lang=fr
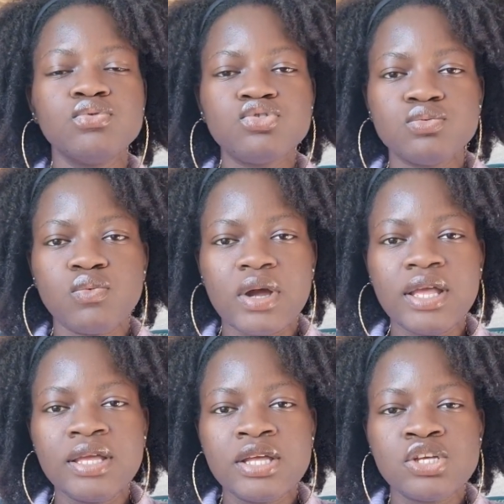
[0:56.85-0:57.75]
ou du
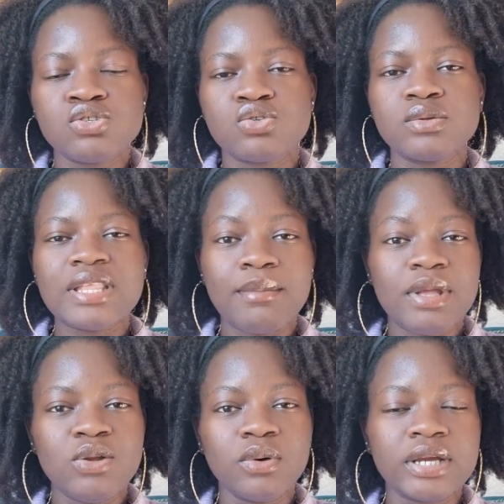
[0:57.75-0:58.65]
moins se sont
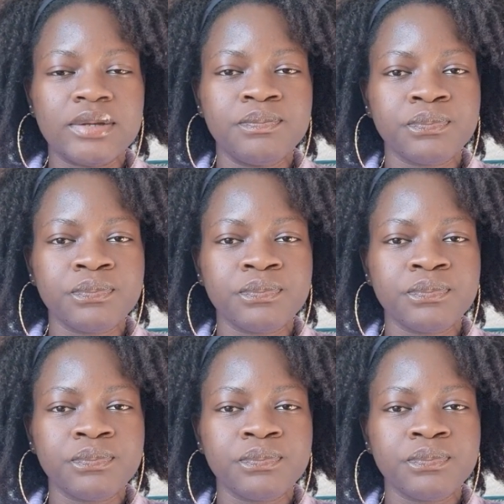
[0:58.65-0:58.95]
améliorées.